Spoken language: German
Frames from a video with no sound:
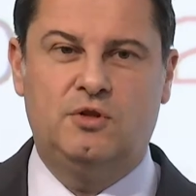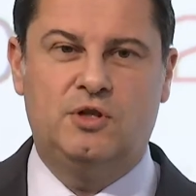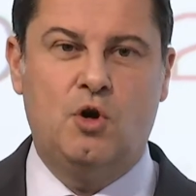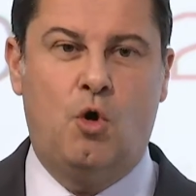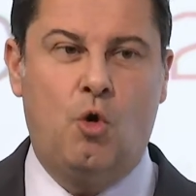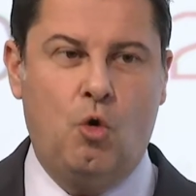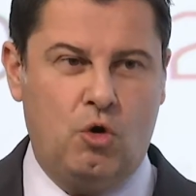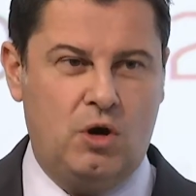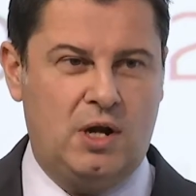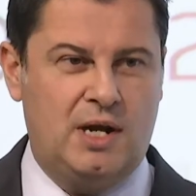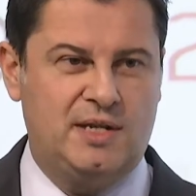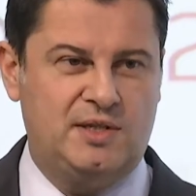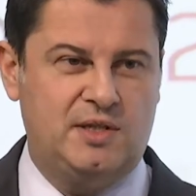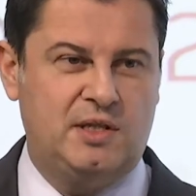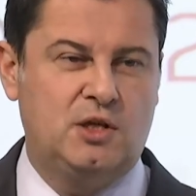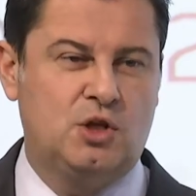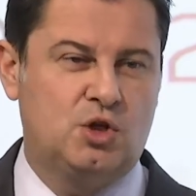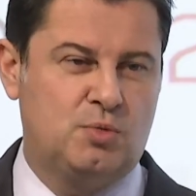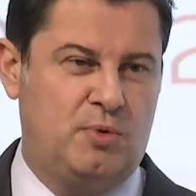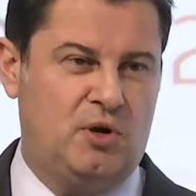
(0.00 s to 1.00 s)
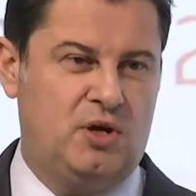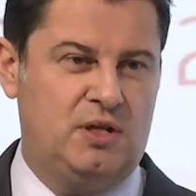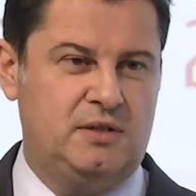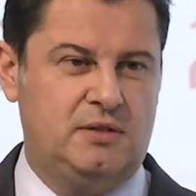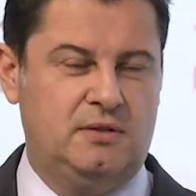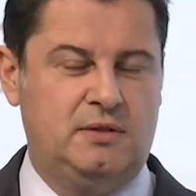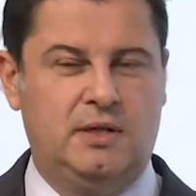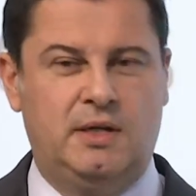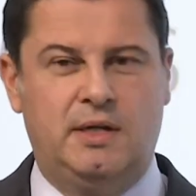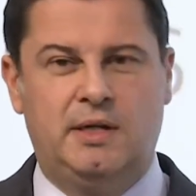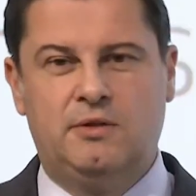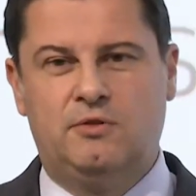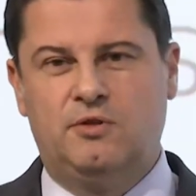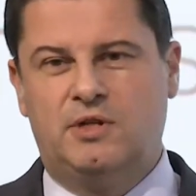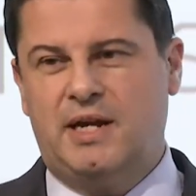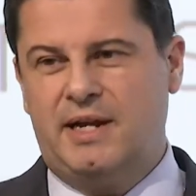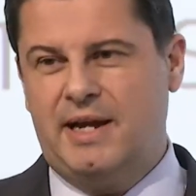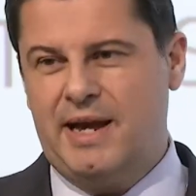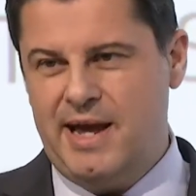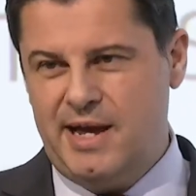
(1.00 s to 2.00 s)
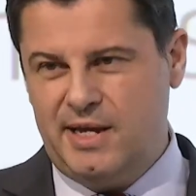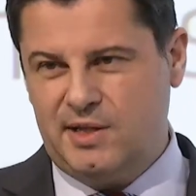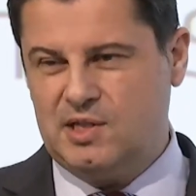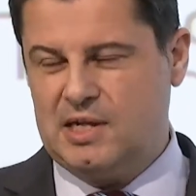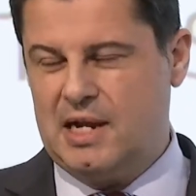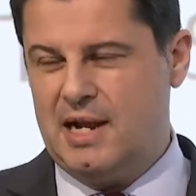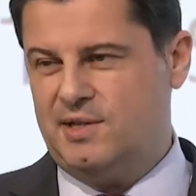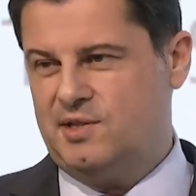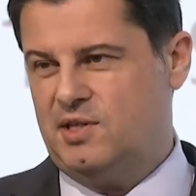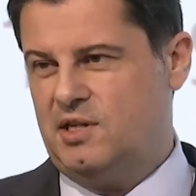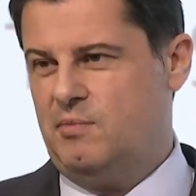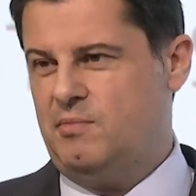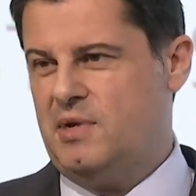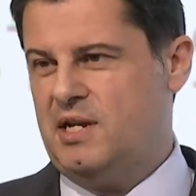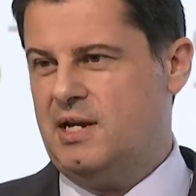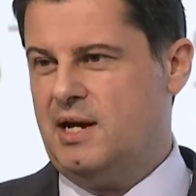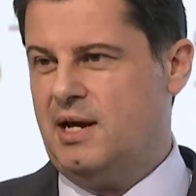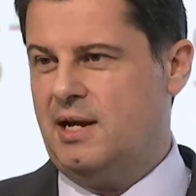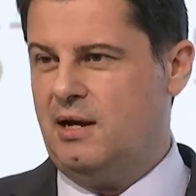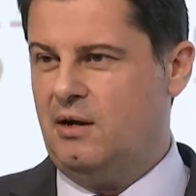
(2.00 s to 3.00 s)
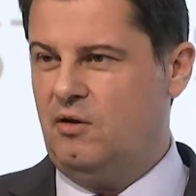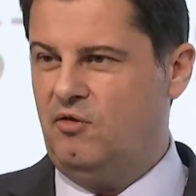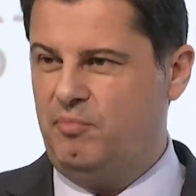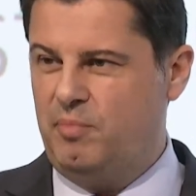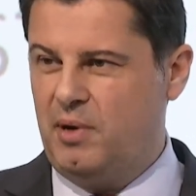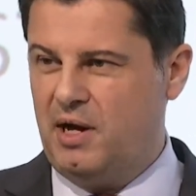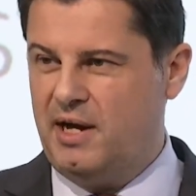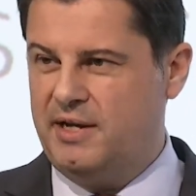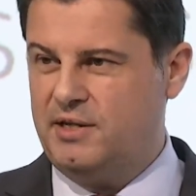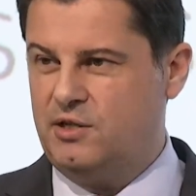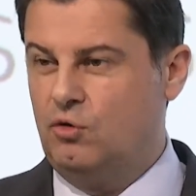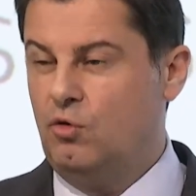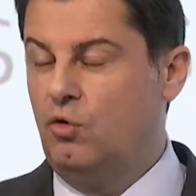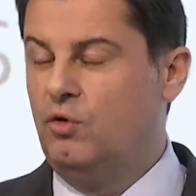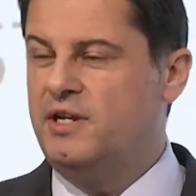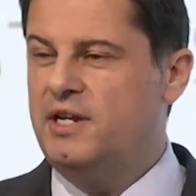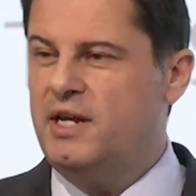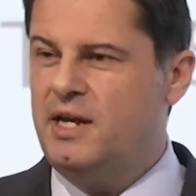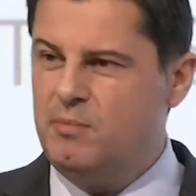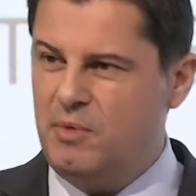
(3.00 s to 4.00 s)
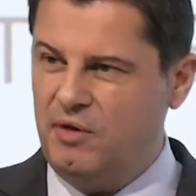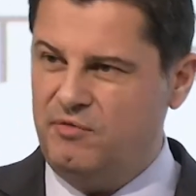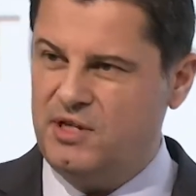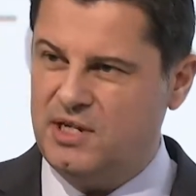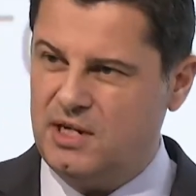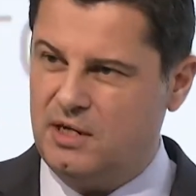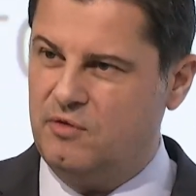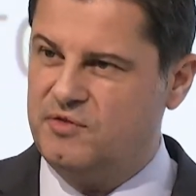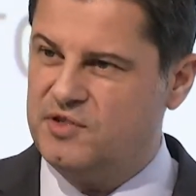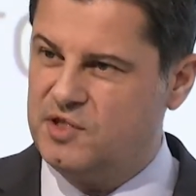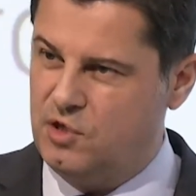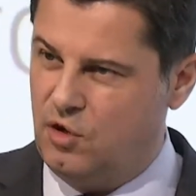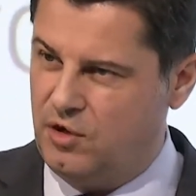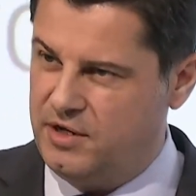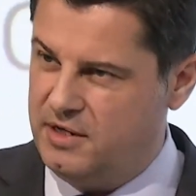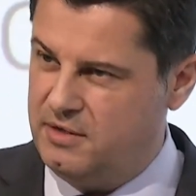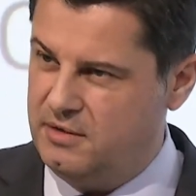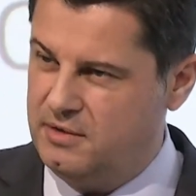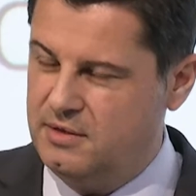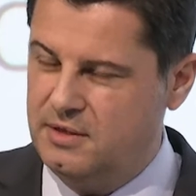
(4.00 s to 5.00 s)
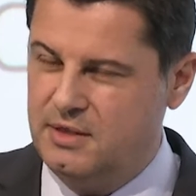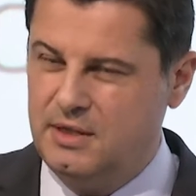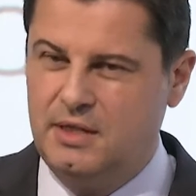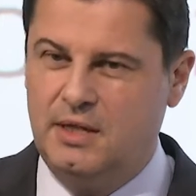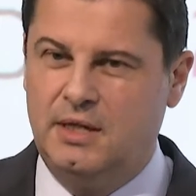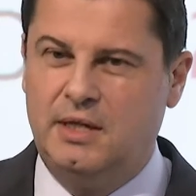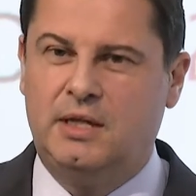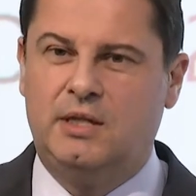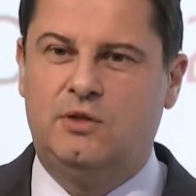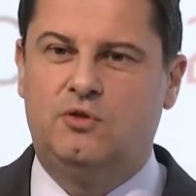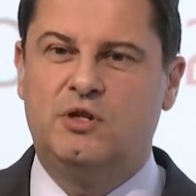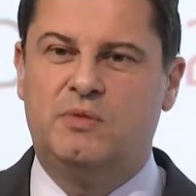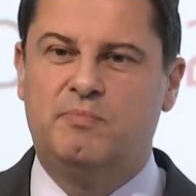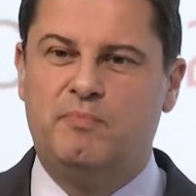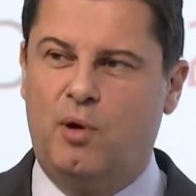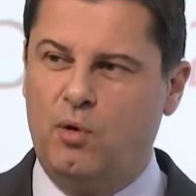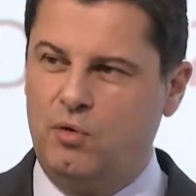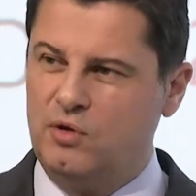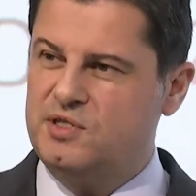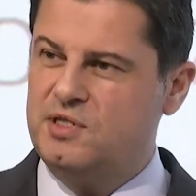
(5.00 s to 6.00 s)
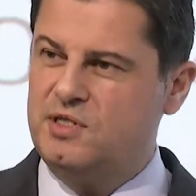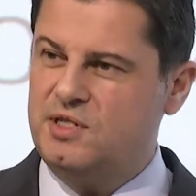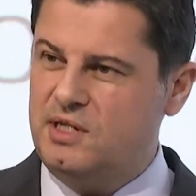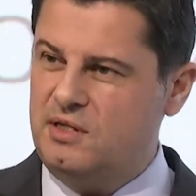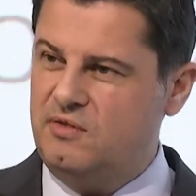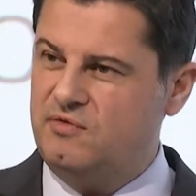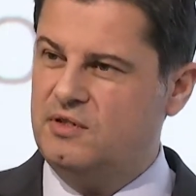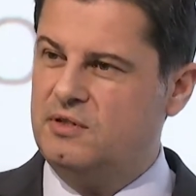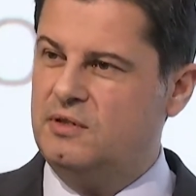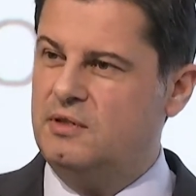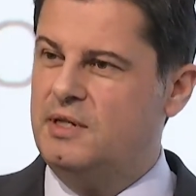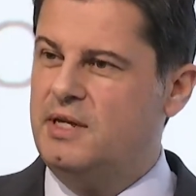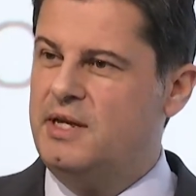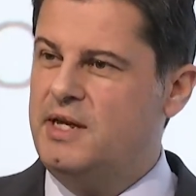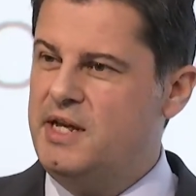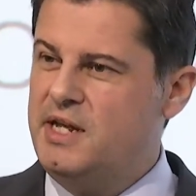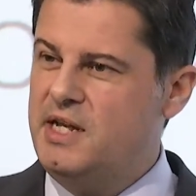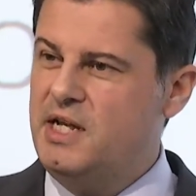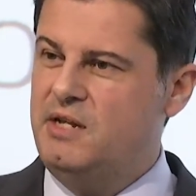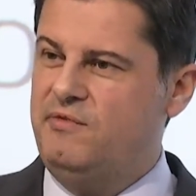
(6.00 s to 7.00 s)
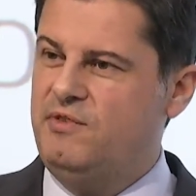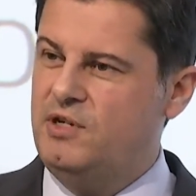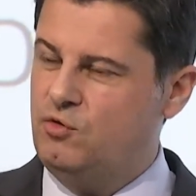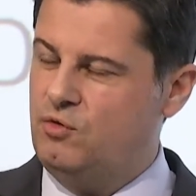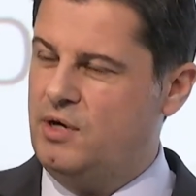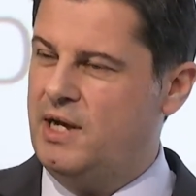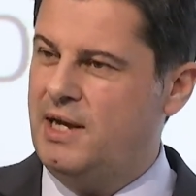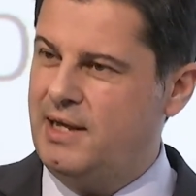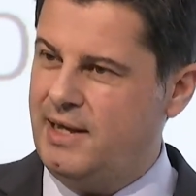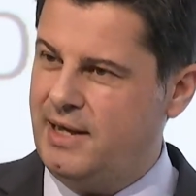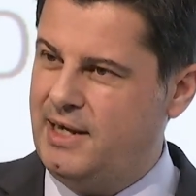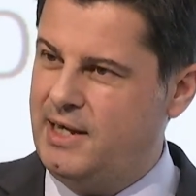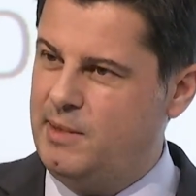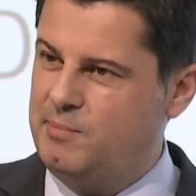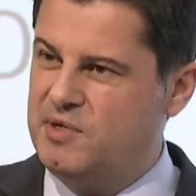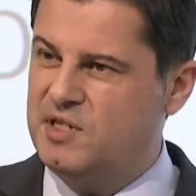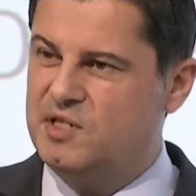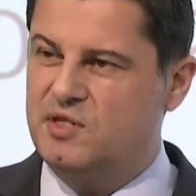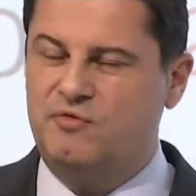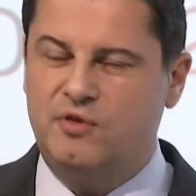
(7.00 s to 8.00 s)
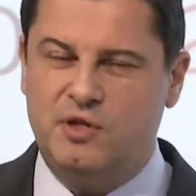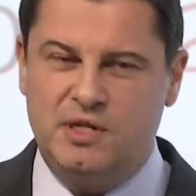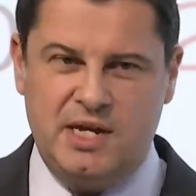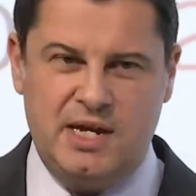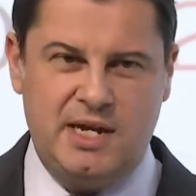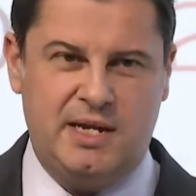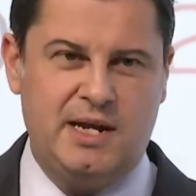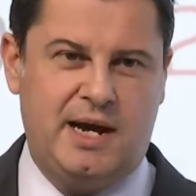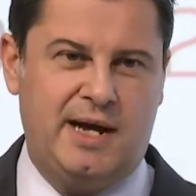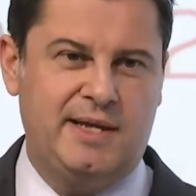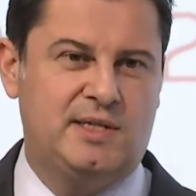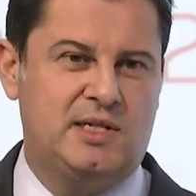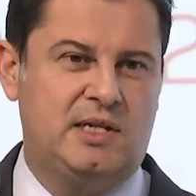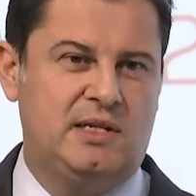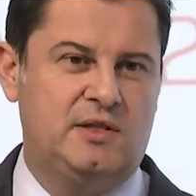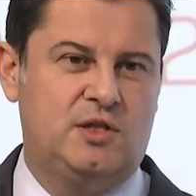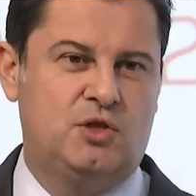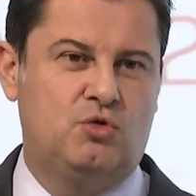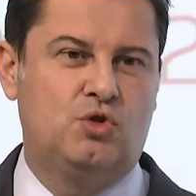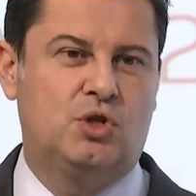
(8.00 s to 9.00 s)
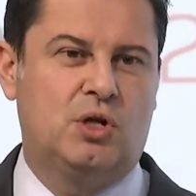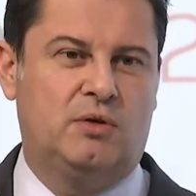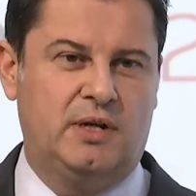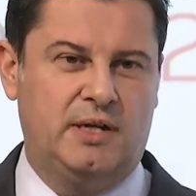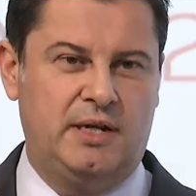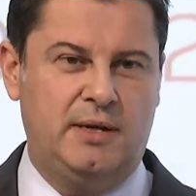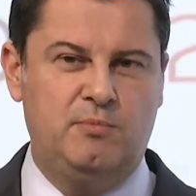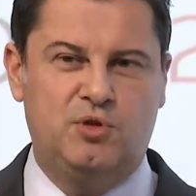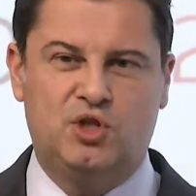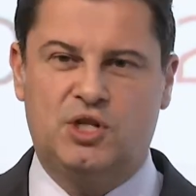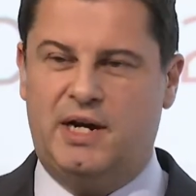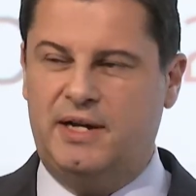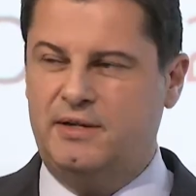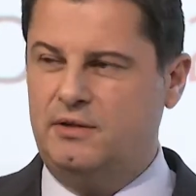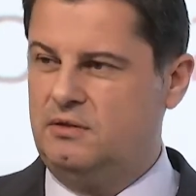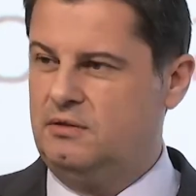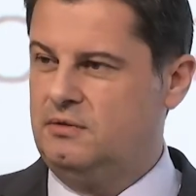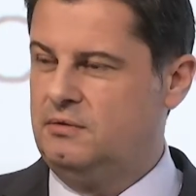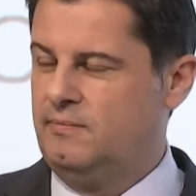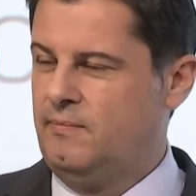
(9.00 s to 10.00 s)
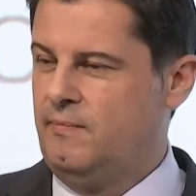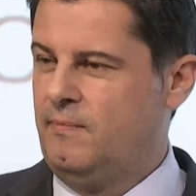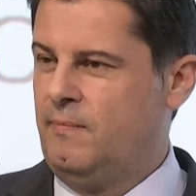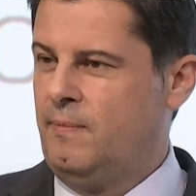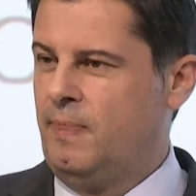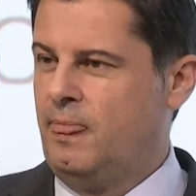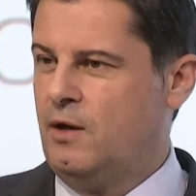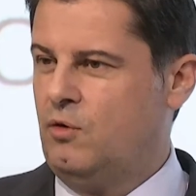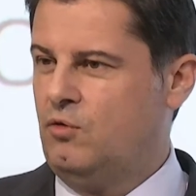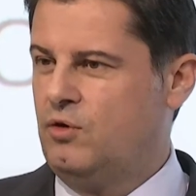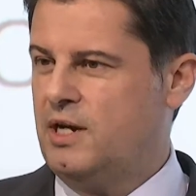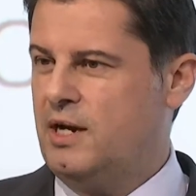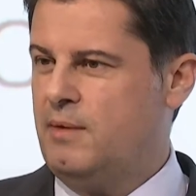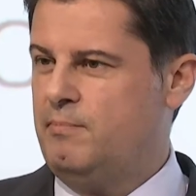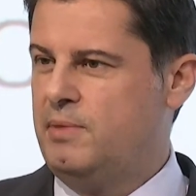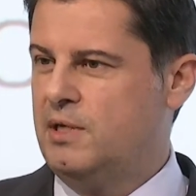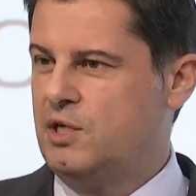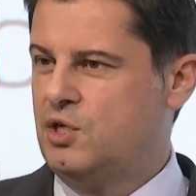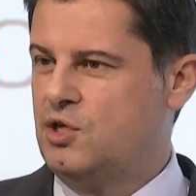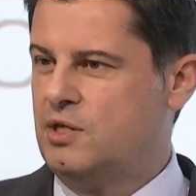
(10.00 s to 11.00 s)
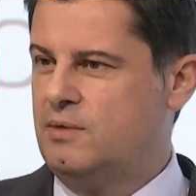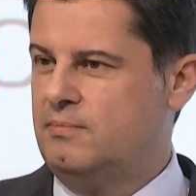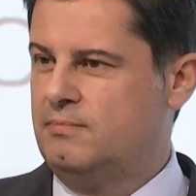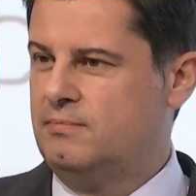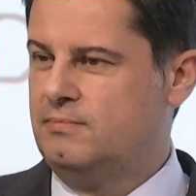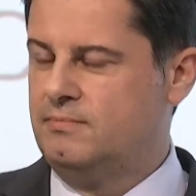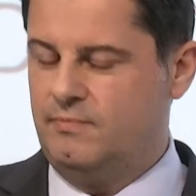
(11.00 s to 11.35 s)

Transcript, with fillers: durch hochklassigen Sport, durch eine erstklassige mediale Aufbereitung und immer wieder aufs Neue, durch positive individuelle Erlebnisse für jeden einzelnen Zuschauer im Stadion oder am Bildschirm.